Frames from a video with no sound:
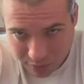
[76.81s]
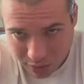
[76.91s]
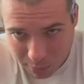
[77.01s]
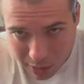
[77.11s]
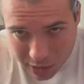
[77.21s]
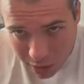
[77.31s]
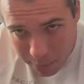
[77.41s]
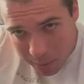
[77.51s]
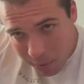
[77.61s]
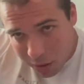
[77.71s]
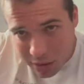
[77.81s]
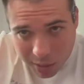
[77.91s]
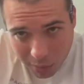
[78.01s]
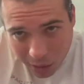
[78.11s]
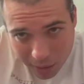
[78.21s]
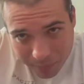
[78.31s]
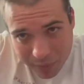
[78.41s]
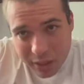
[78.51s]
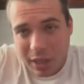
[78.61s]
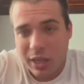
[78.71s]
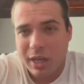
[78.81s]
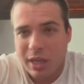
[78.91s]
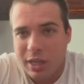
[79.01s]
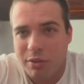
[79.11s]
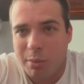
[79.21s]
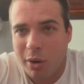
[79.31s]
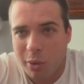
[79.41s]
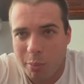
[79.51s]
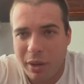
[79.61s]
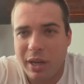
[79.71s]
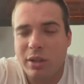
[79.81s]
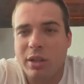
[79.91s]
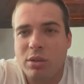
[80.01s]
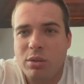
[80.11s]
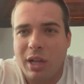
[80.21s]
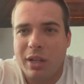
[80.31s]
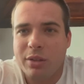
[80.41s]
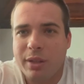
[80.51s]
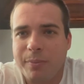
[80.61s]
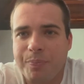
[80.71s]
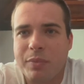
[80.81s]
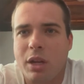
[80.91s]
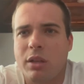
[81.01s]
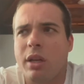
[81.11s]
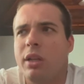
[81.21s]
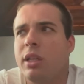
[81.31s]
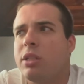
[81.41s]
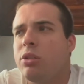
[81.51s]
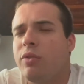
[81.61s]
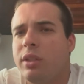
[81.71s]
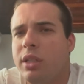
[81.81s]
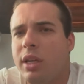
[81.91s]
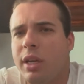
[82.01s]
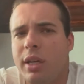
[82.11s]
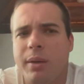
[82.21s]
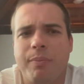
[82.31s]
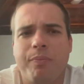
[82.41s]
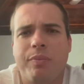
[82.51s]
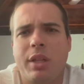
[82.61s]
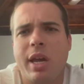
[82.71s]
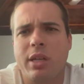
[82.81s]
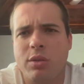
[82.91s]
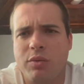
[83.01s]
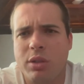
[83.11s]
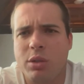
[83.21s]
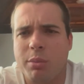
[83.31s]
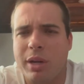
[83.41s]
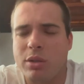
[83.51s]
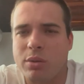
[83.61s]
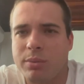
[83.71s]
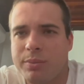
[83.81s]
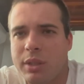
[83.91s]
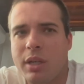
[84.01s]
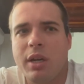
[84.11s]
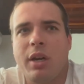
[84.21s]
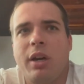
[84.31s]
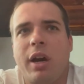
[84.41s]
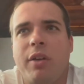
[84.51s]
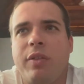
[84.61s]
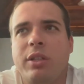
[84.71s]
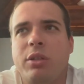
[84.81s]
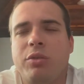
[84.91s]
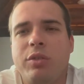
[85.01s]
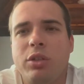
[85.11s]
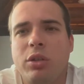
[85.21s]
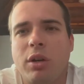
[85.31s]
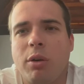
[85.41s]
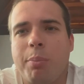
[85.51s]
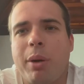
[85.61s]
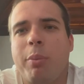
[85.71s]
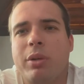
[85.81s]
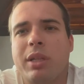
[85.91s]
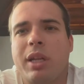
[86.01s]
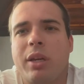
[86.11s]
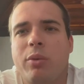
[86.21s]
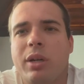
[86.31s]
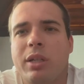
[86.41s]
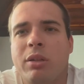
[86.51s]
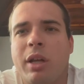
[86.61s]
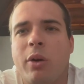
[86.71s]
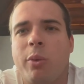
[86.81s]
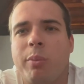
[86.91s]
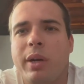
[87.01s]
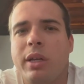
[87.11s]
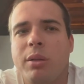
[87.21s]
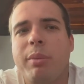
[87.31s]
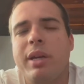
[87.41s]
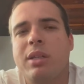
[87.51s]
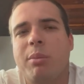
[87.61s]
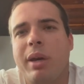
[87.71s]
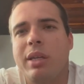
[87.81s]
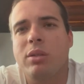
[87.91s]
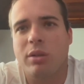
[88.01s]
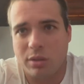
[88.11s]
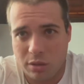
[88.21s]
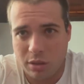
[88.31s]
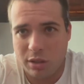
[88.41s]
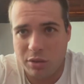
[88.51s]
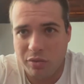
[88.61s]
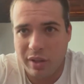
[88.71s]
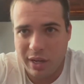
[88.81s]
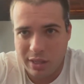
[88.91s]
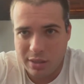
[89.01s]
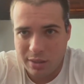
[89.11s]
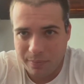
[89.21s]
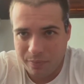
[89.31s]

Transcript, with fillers: Mas tava bem maior essa bola. E vamos acompanhando o resultado, né? Eu tenho a intenção de fazer esse vídeo e mais um. Quero fazer um vídeo que eu vou postar daqui a um ano, né? Acompanhando mês a mês a diferença.